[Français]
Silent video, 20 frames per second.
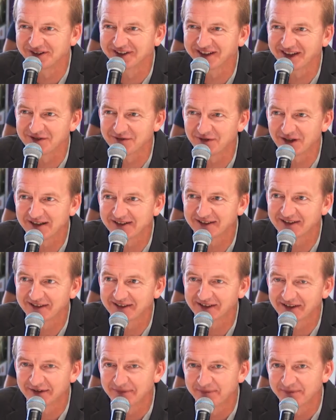très
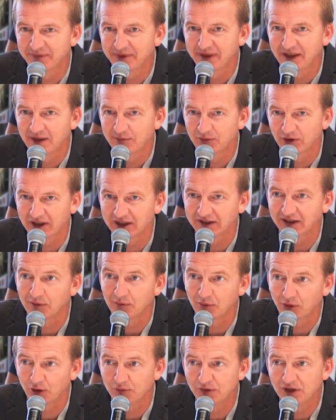vaste. Peut-être un
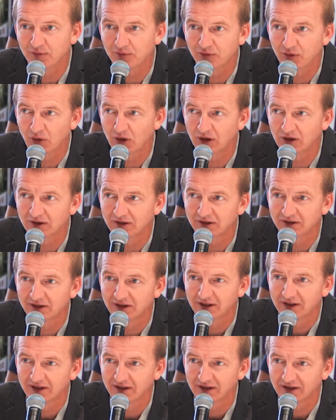premier point,
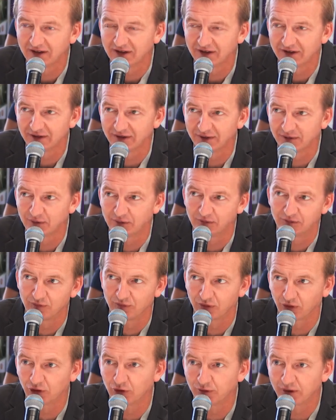
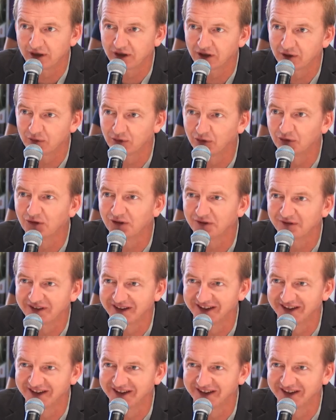pour ne pas y répondre,